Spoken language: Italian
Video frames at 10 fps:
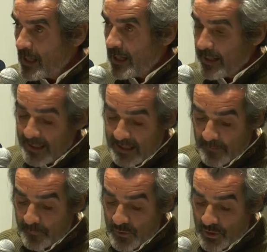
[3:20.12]
Eh, la
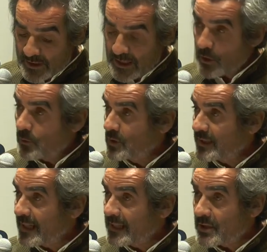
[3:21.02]
diffusione delle
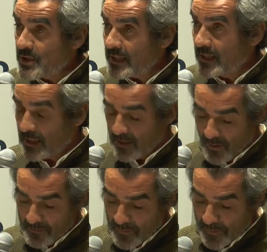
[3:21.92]
comunità energetiche di
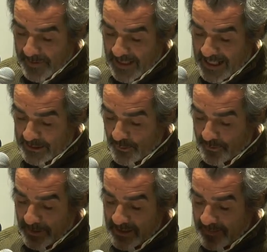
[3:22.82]
cui abbiamo parlato
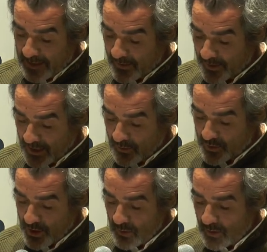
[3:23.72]
prima con, con
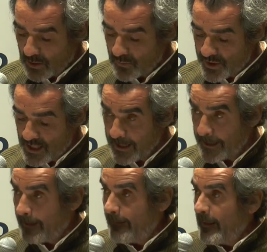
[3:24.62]
Gianluca
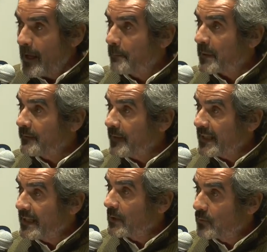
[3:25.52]
Ruggeri eh,
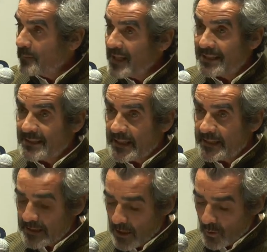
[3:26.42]
prevede al
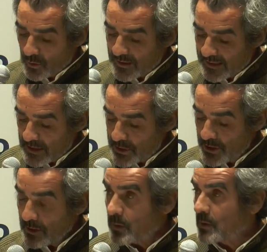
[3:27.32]
2030
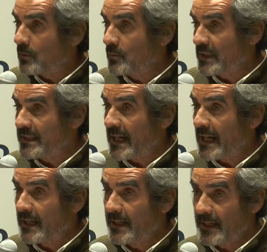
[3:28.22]
85
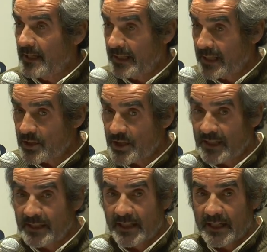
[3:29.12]
comunità eh,
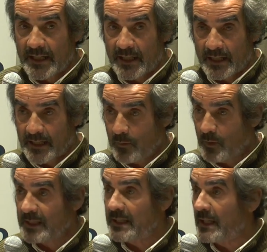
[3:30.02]
energetiche eh, che
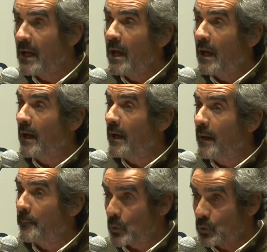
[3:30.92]
quindi
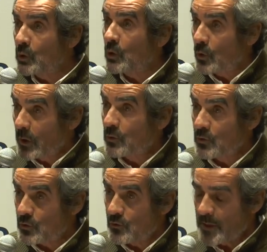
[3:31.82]
eh, producono e
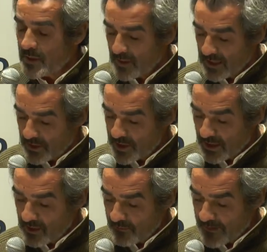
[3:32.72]
consumano
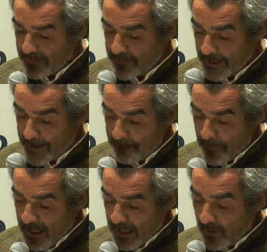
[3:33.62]
energia rinnovabile
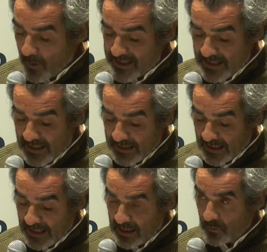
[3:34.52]
e queste
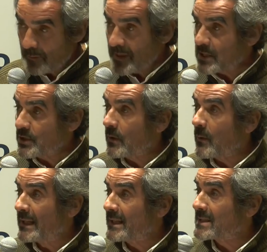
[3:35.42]
nel
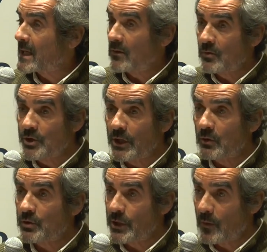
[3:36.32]
2050 saranno
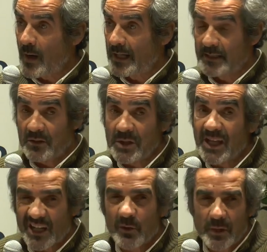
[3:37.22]
150,
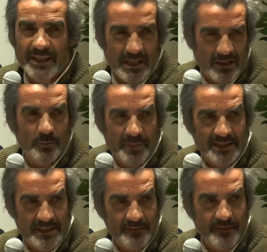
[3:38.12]
quindi anche qui degli
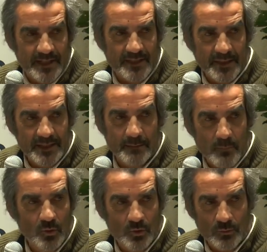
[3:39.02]
obiettivi veramente
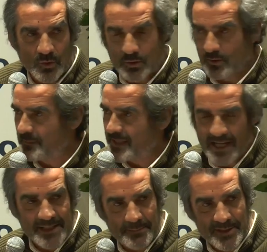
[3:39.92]
molto molto
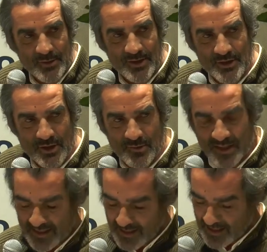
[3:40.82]
limitati, penso che
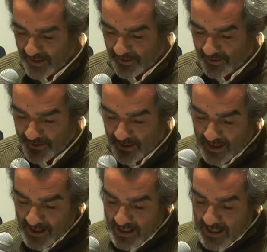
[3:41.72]
Gianluca sia d'accordo
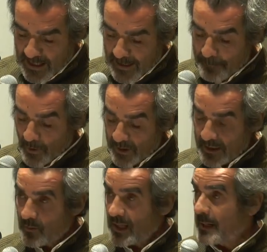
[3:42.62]
e
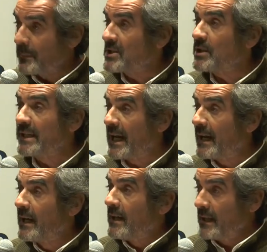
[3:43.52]
poi una
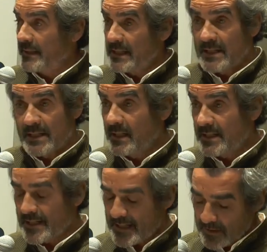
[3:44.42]
capacità eh, del, di
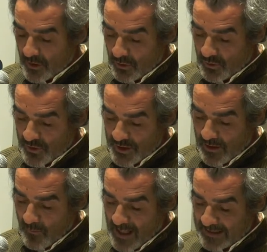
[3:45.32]
68
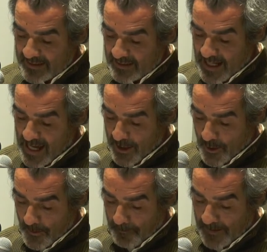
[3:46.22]
gigawatt
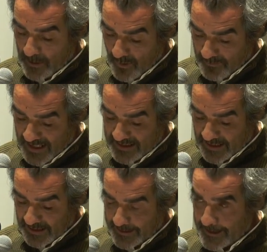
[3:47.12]
anno nel
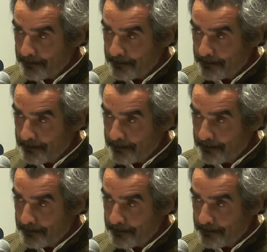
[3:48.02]
2030.